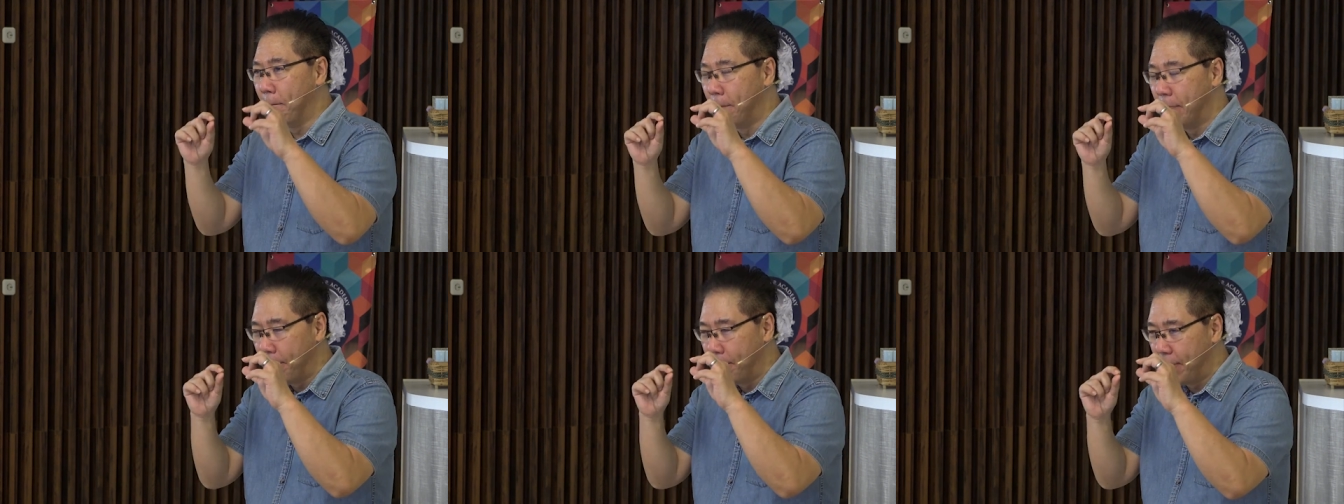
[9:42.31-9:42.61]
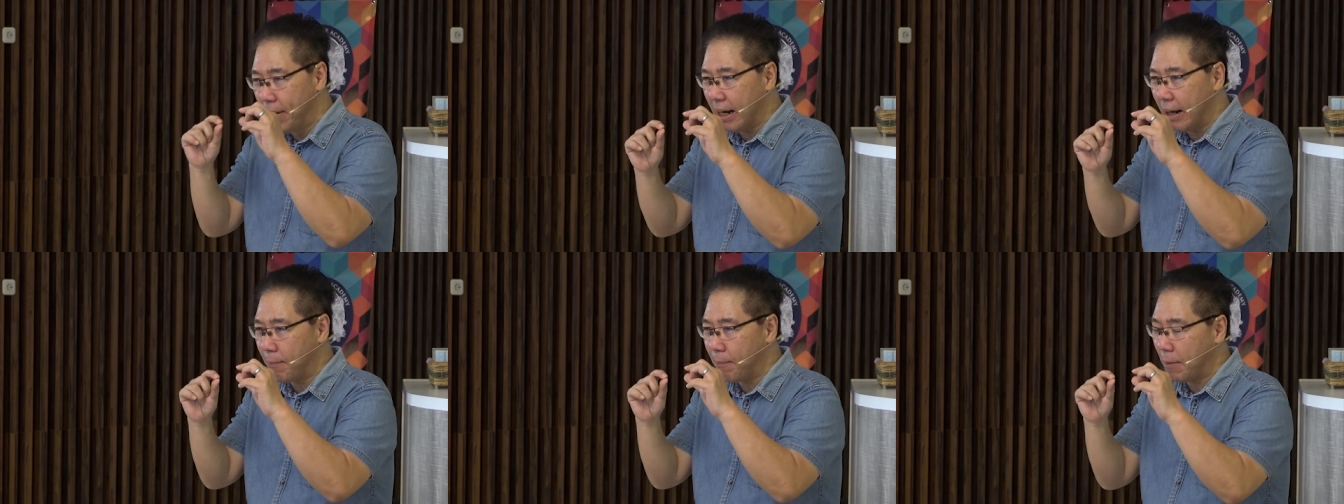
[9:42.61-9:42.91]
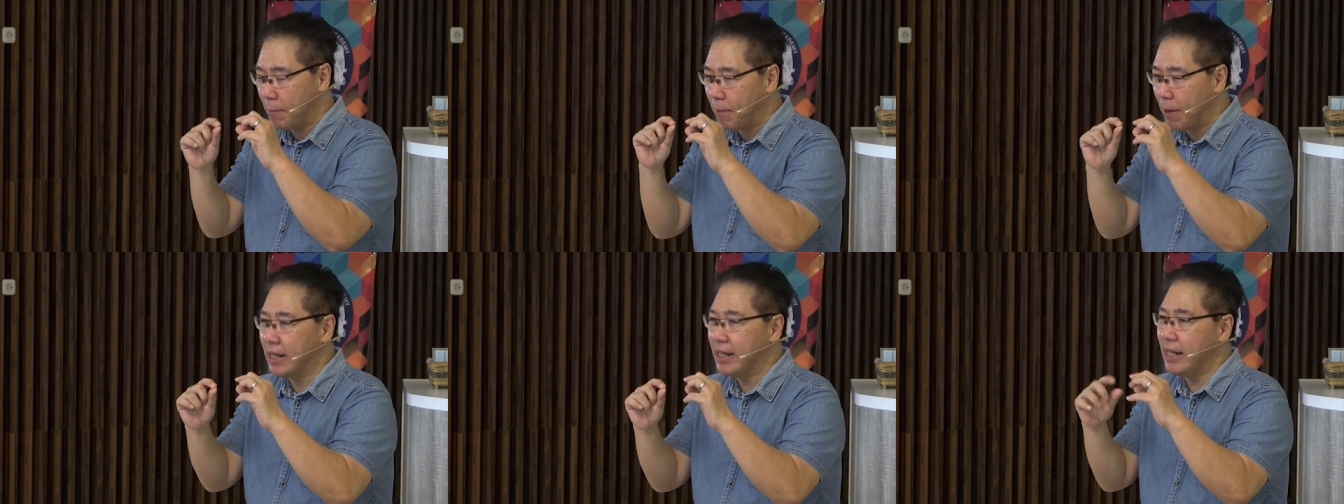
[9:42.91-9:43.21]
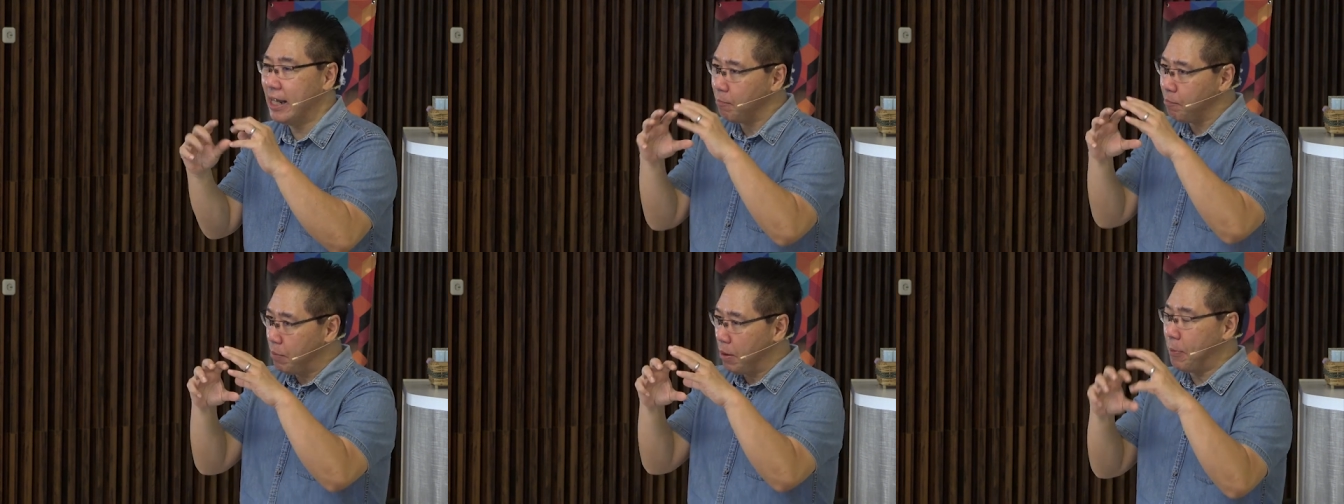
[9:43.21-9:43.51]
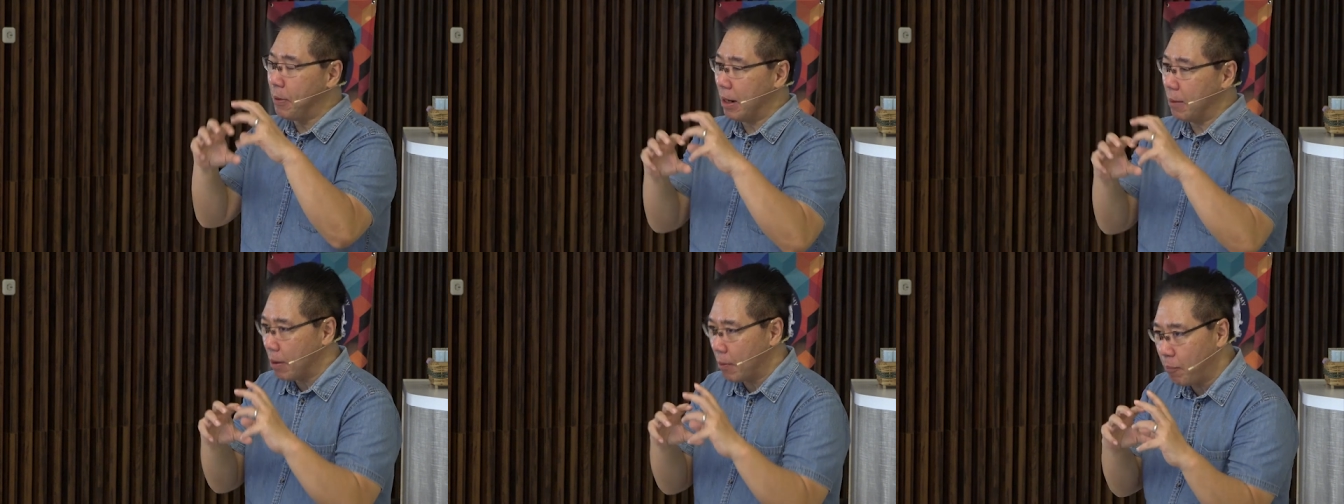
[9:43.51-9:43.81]
beberapa bagian,
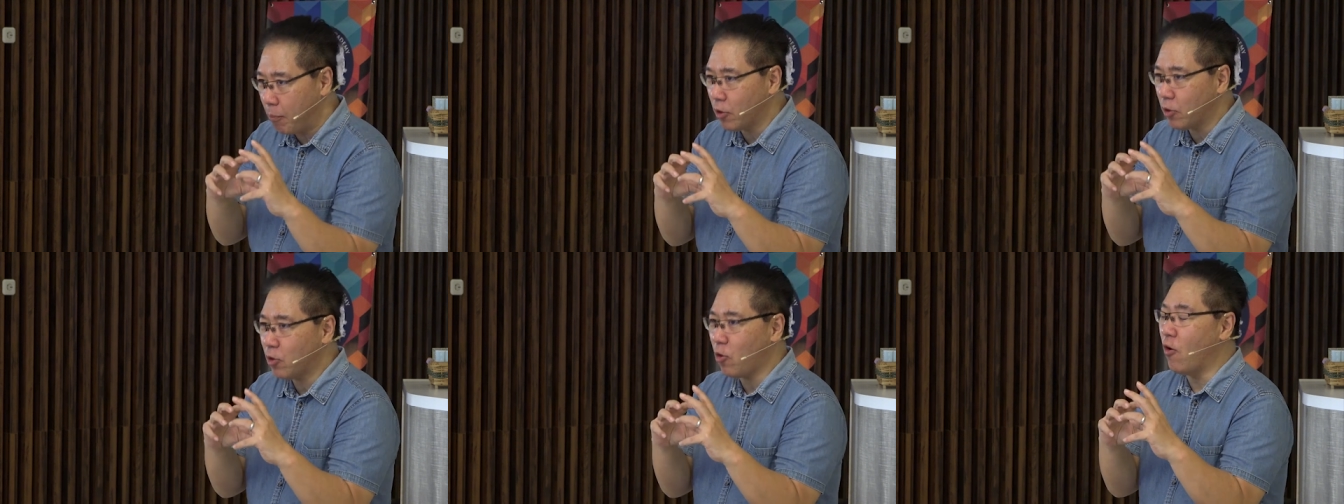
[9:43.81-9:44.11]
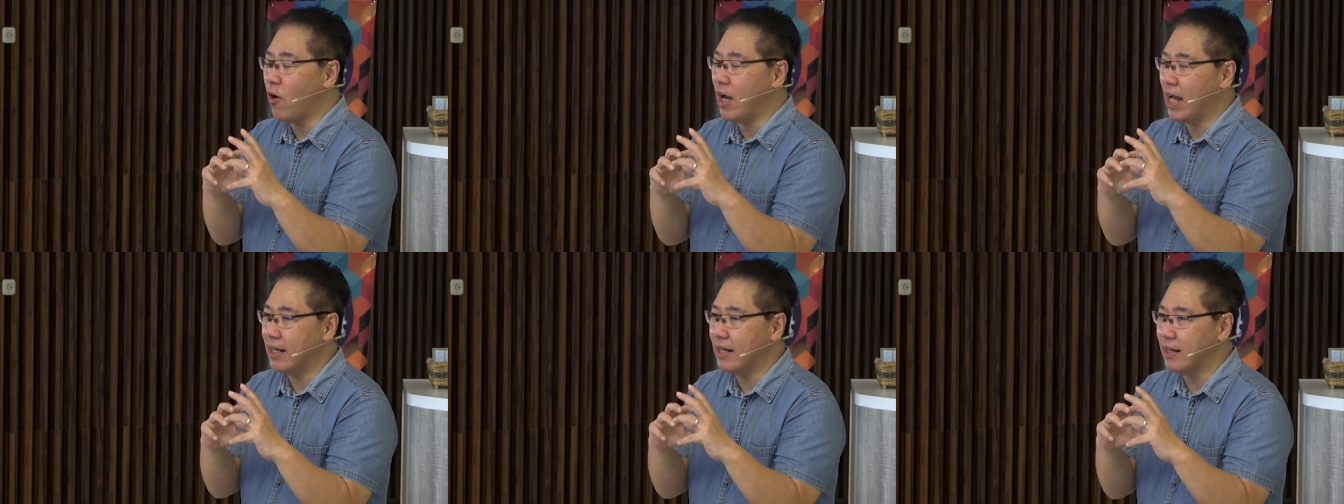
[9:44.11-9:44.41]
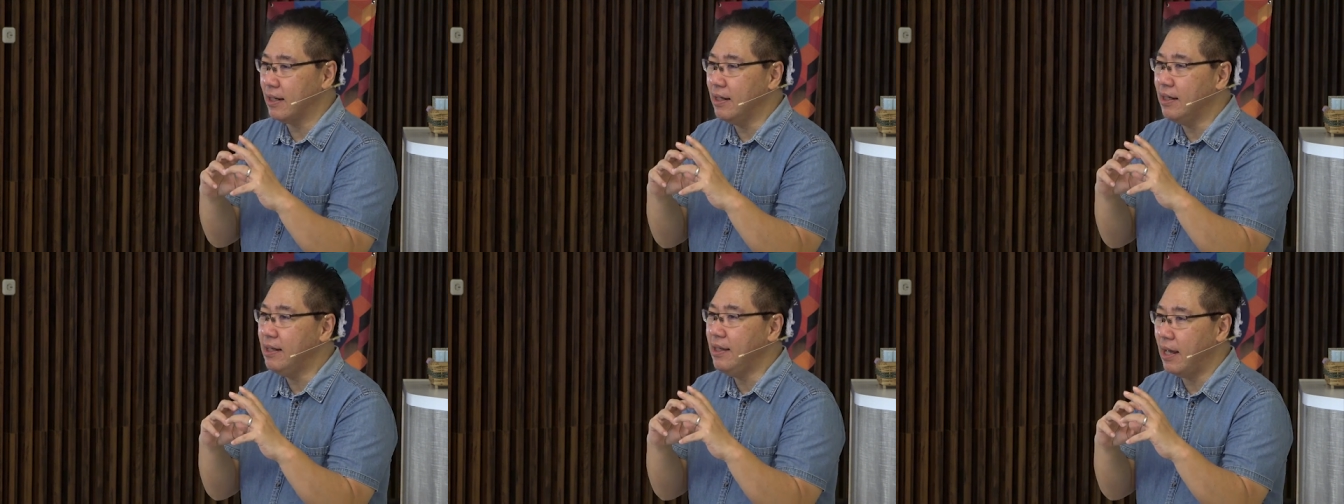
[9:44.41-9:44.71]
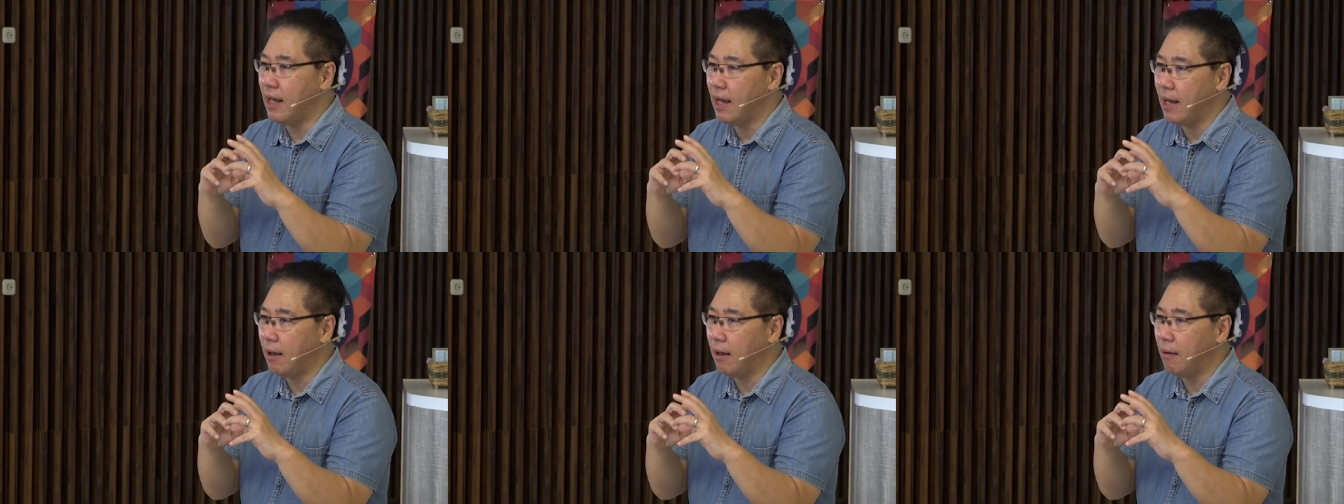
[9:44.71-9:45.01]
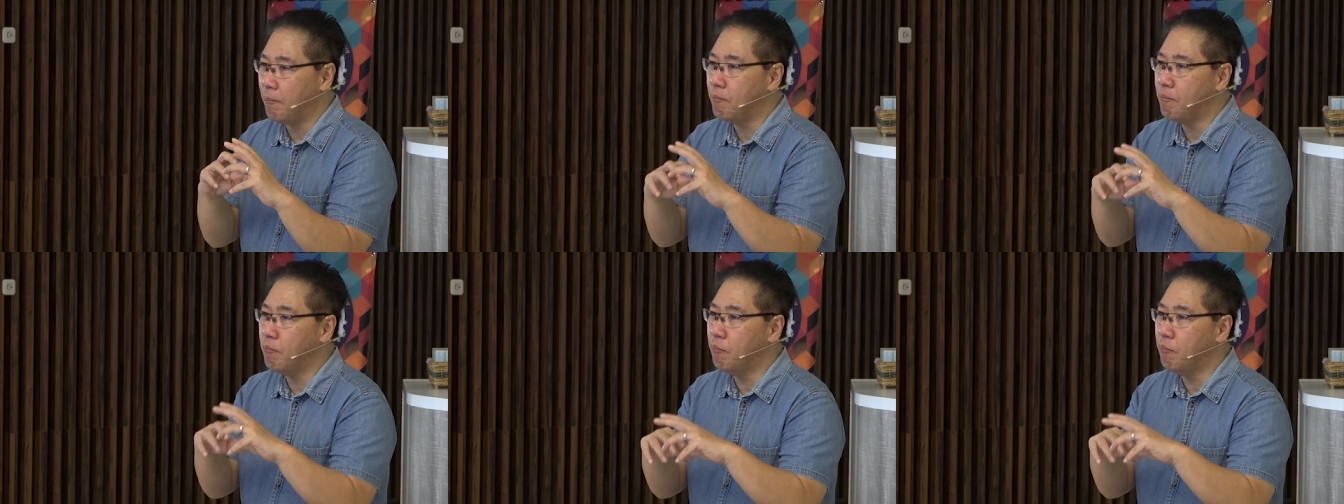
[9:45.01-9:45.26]
beberapa potongan yang